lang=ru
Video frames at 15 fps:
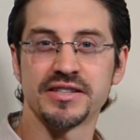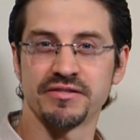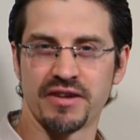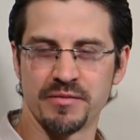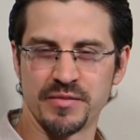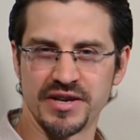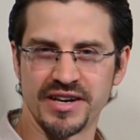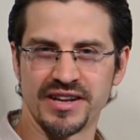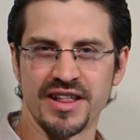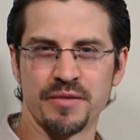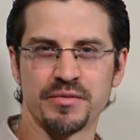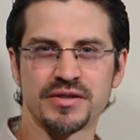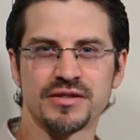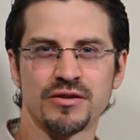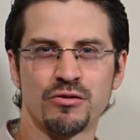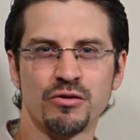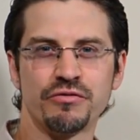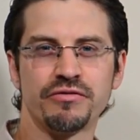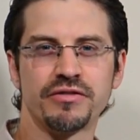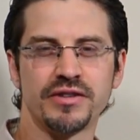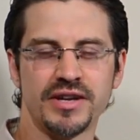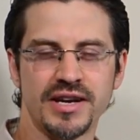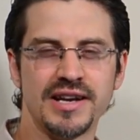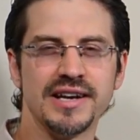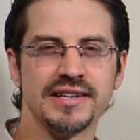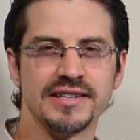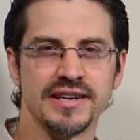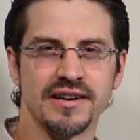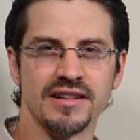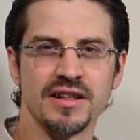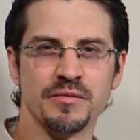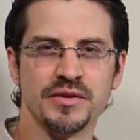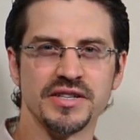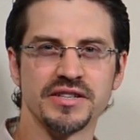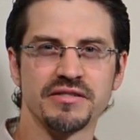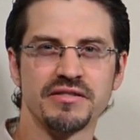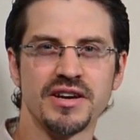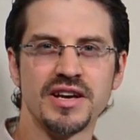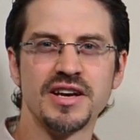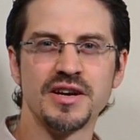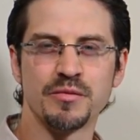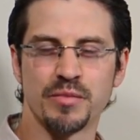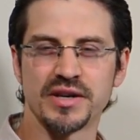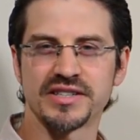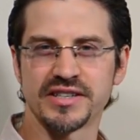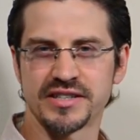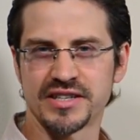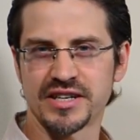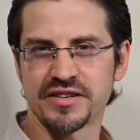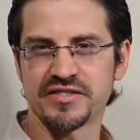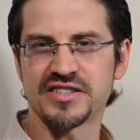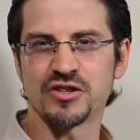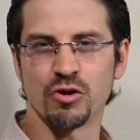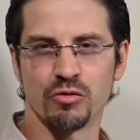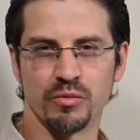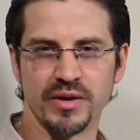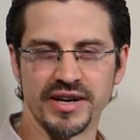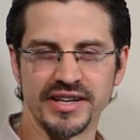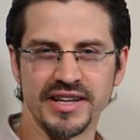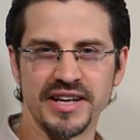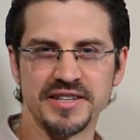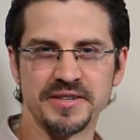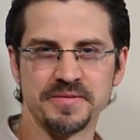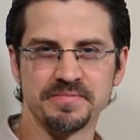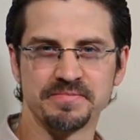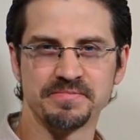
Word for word: с вами Николай Пастухов и Алексей Коломицев, пастор церкви «Слово благодати».